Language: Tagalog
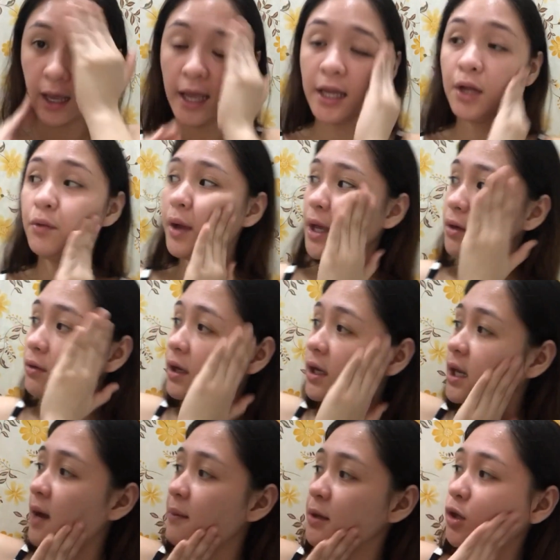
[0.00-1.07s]
Anyway, yung
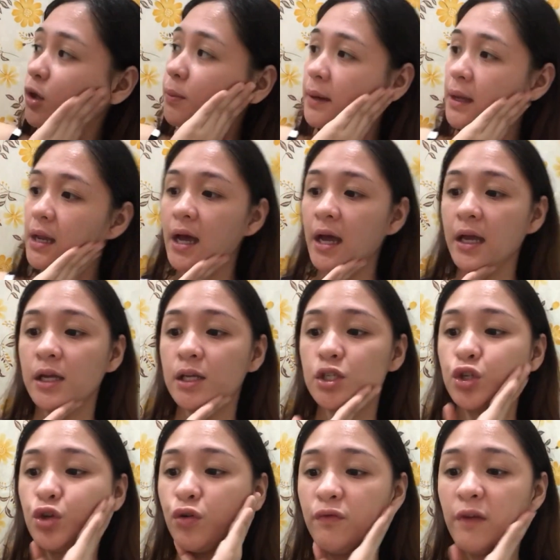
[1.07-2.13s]
ginamit ko pala
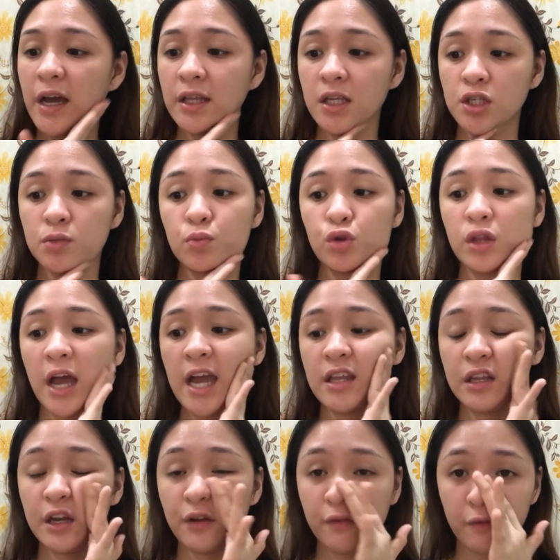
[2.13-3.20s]
is yung Vita Smooth
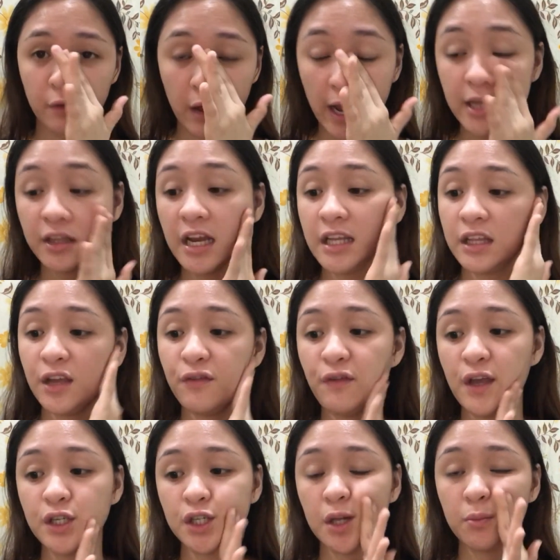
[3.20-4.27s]
Hydrating, Hydrating
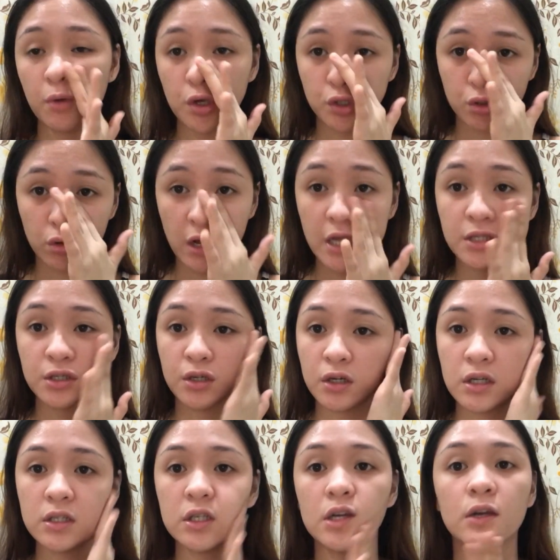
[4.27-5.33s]
Facial Moisturizer
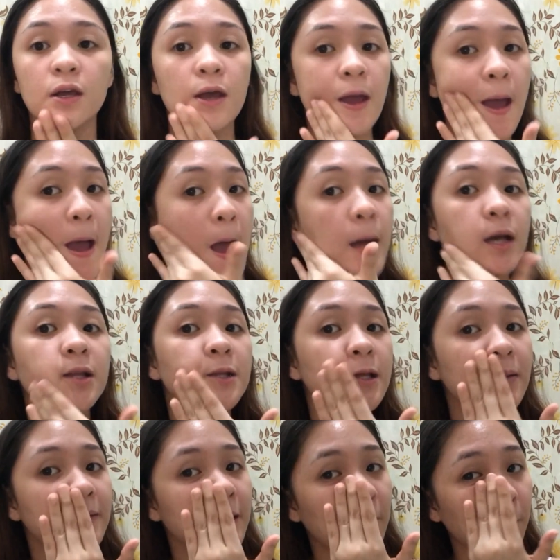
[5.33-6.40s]
kasi
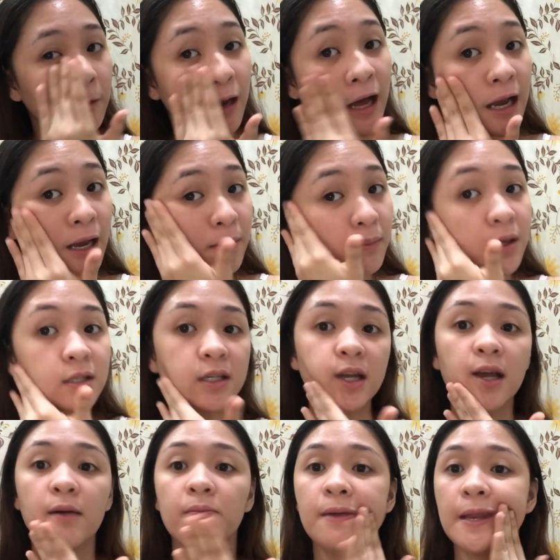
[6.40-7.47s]
hindi naman ako lalabas
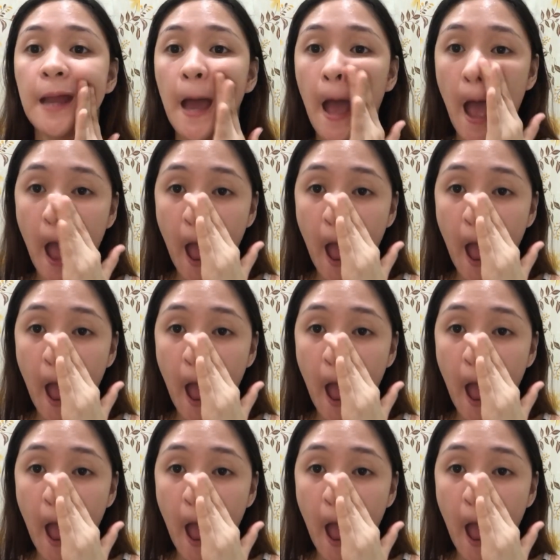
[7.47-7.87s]
eh gabi na.